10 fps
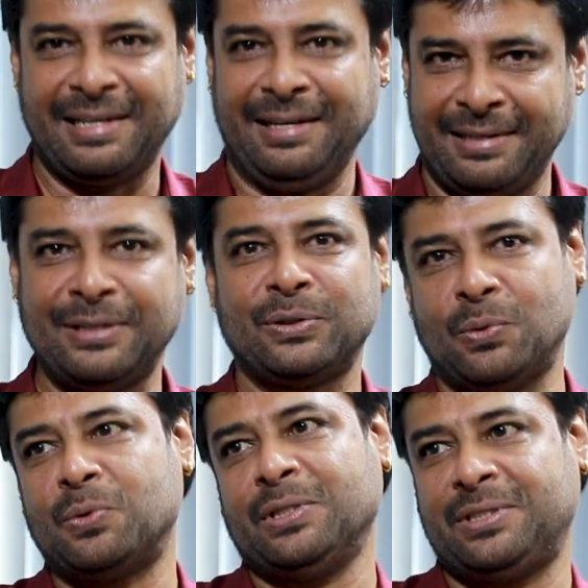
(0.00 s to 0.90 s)
எனக்கு
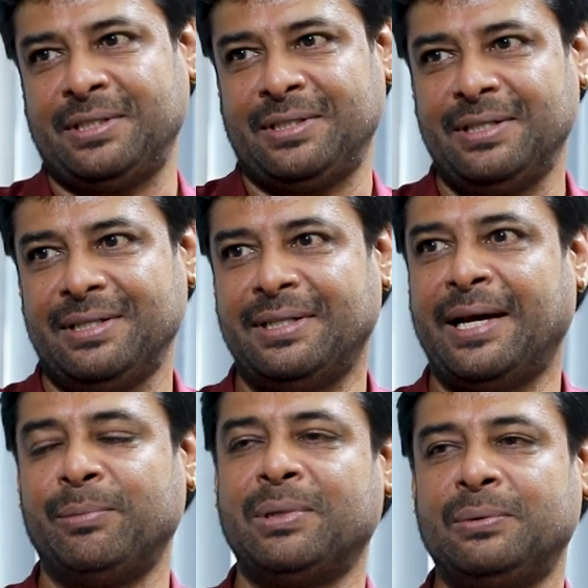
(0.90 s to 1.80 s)
தோணிச்சு
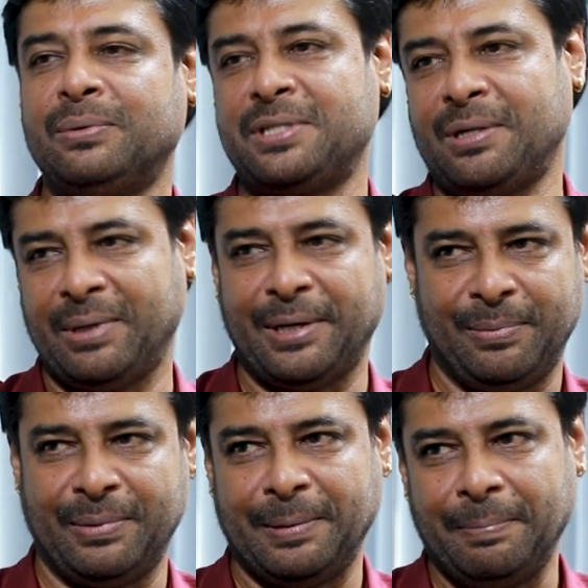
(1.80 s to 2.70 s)
நியாயமாக தோணிச்சு நான்
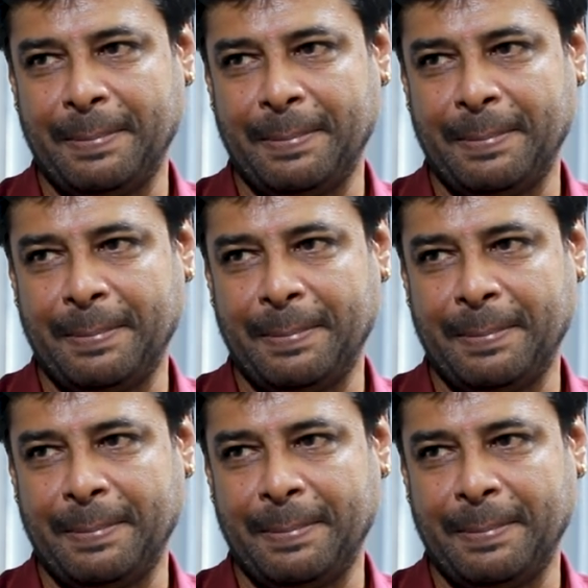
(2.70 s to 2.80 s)
பின்னாடி போய்ட்டு